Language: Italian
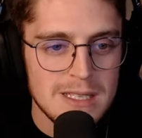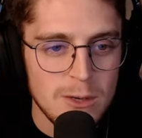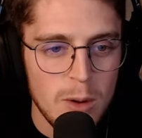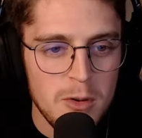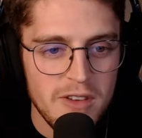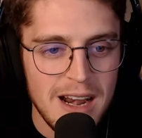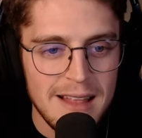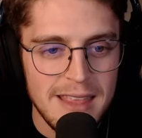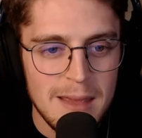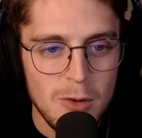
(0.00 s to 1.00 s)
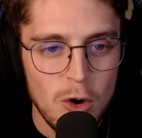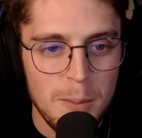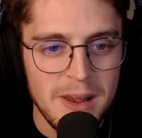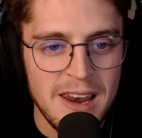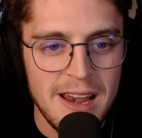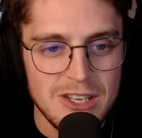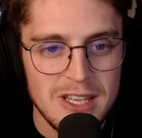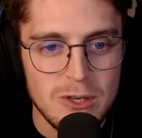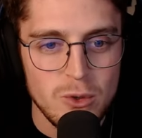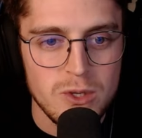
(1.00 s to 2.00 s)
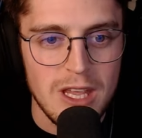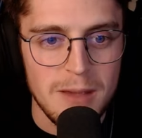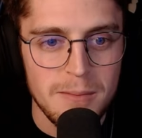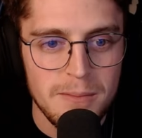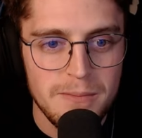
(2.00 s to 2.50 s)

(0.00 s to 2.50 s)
Se vuoi provare la demo, l'ho appena rilasciata su Steam.